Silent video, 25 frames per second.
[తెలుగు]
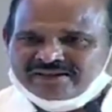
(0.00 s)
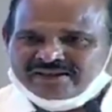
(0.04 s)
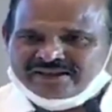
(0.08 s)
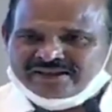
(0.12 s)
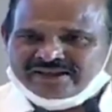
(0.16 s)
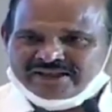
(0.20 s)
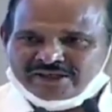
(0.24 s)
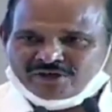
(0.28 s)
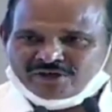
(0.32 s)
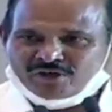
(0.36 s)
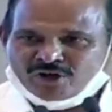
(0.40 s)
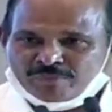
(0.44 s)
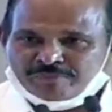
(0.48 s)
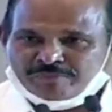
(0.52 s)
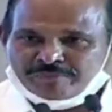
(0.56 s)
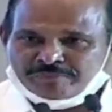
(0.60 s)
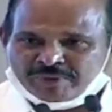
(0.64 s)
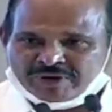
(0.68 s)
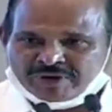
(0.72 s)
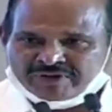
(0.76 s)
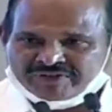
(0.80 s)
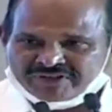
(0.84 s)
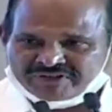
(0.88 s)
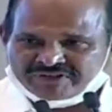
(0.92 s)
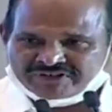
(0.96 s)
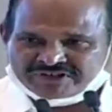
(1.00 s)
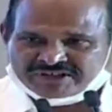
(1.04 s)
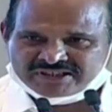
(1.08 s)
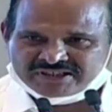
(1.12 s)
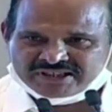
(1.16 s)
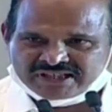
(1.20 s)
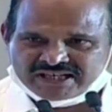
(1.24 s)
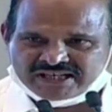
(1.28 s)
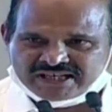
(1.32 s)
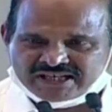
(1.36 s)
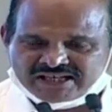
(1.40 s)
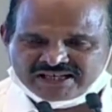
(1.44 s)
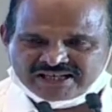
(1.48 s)
ఈ గొప్ప వ్యవస్థ
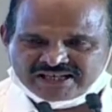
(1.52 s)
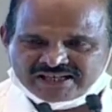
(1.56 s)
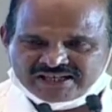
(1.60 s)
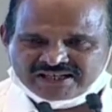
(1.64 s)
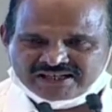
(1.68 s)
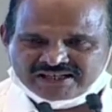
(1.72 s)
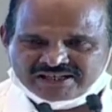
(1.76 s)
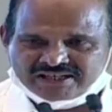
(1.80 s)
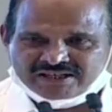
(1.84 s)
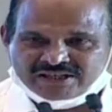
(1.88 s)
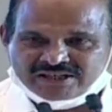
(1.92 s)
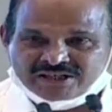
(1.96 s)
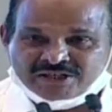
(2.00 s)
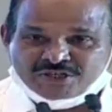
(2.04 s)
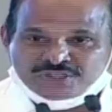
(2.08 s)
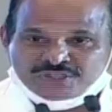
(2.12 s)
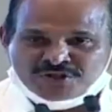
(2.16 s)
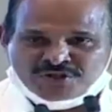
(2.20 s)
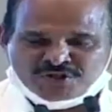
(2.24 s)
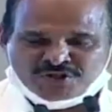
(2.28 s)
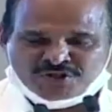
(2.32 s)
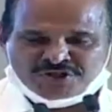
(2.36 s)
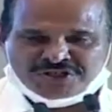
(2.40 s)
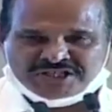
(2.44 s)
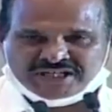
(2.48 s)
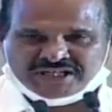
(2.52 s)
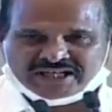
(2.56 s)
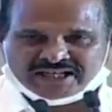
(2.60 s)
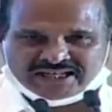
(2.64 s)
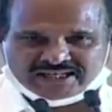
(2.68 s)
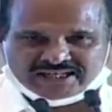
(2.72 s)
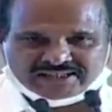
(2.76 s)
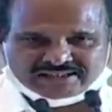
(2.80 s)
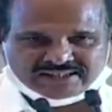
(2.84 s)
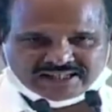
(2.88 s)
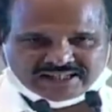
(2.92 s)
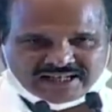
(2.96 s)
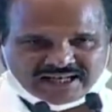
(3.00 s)

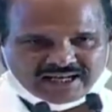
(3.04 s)
సృష్టికర్త